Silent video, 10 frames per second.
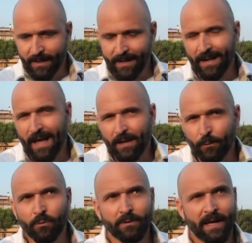creare
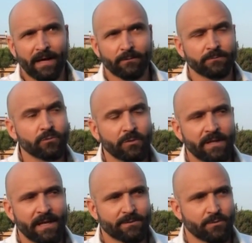
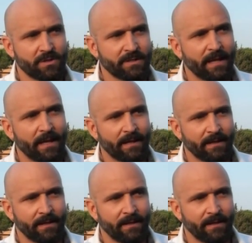un'unica un società